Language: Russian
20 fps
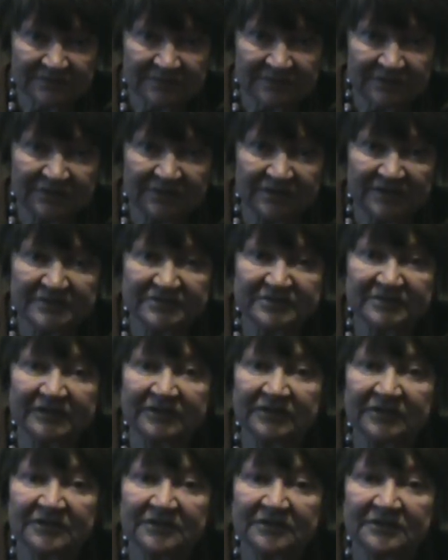И
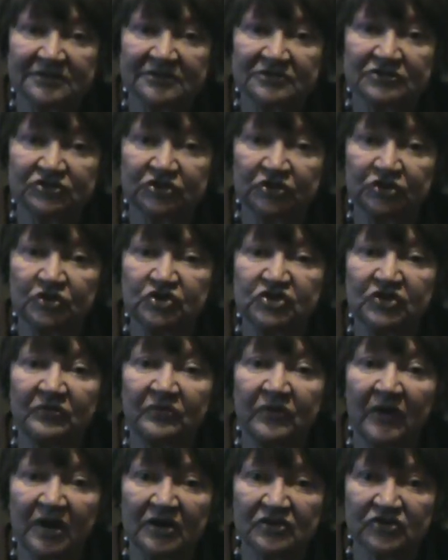если что-то очень
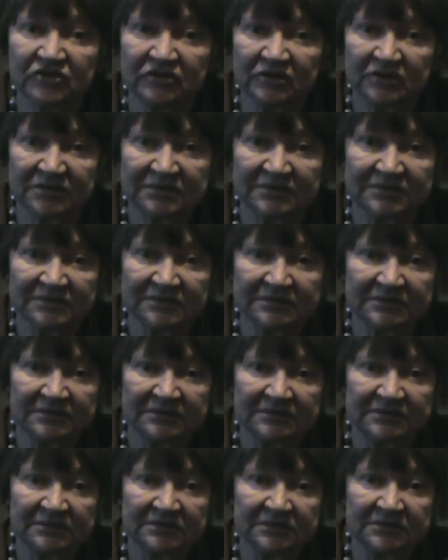важное
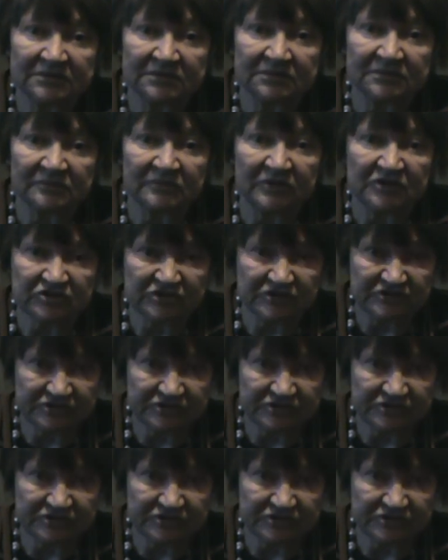вашей